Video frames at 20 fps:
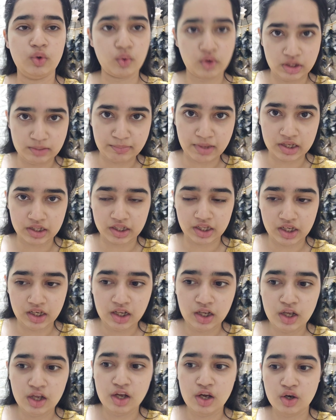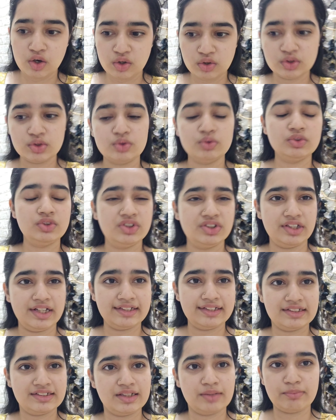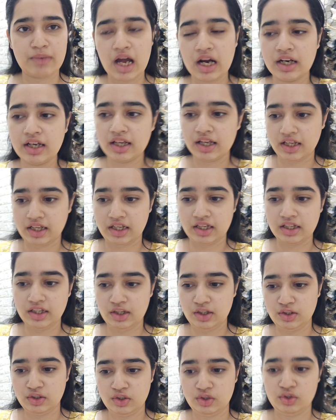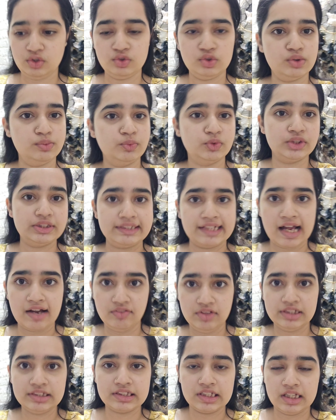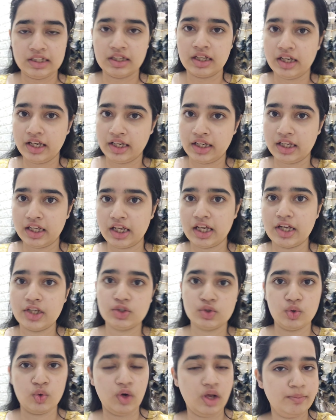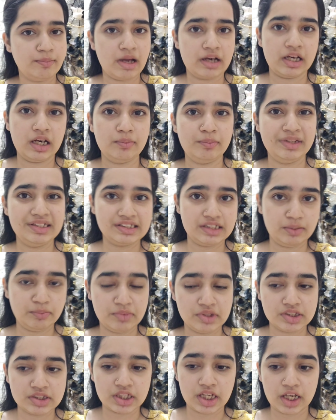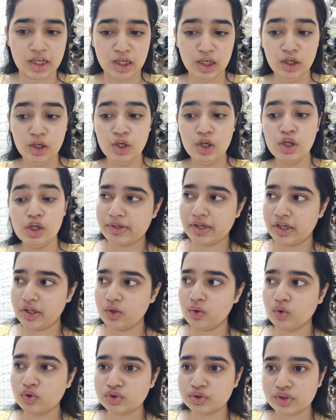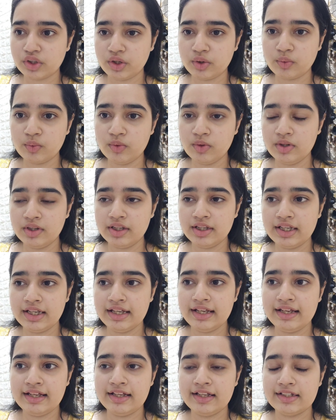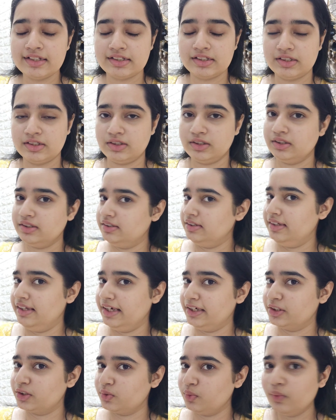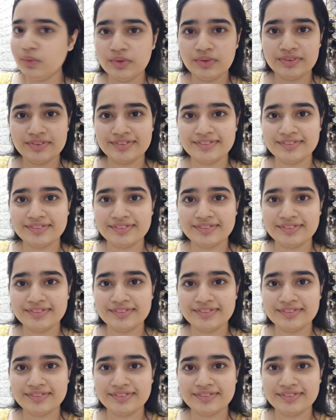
लोकल मार्केट कुछ कुछ ऐसे सामान हैं जो मुझे ट्रैवलिंग से रिलेटेड लेने हैं जो लोकल मार्केट में इजीली मिल जाएगा रेडी हो चुकी हूँ लेट्स गो